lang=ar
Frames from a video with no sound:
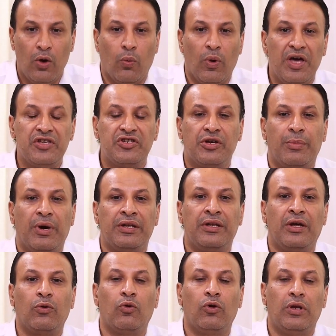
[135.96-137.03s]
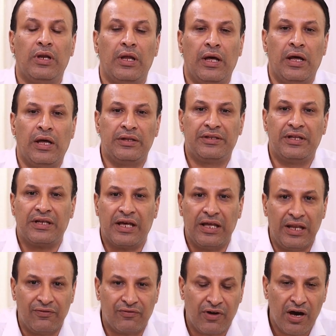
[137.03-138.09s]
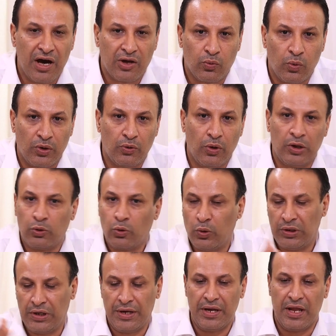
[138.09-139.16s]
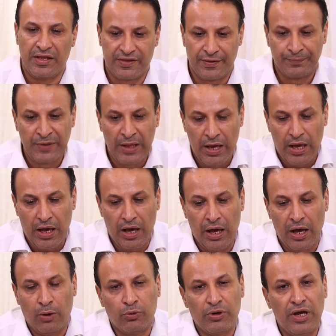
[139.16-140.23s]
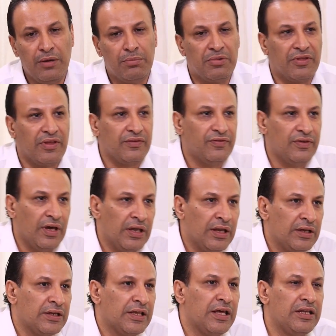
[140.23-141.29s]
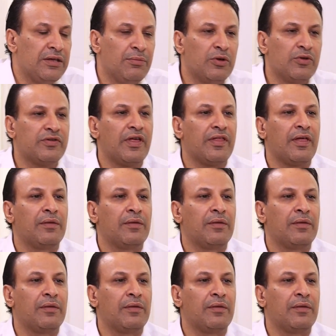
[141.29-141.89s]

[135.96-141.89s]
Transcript: ويجب أن ننقل تلك الأفكار والرؤى لكل الناس أرحب ارحب بضيفي الكريم الاستاذ